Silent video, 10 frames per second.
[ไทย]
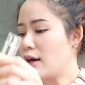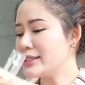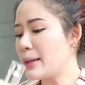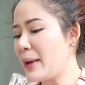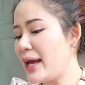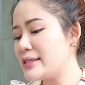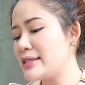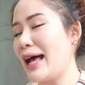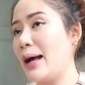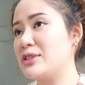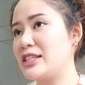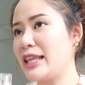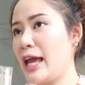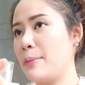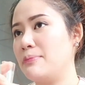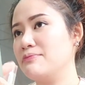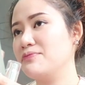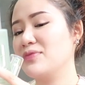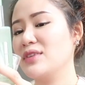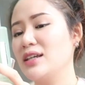ก็จะเป็น3สเต็ป
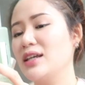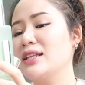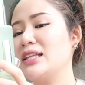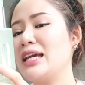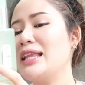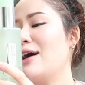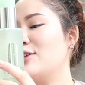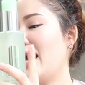ที่เรา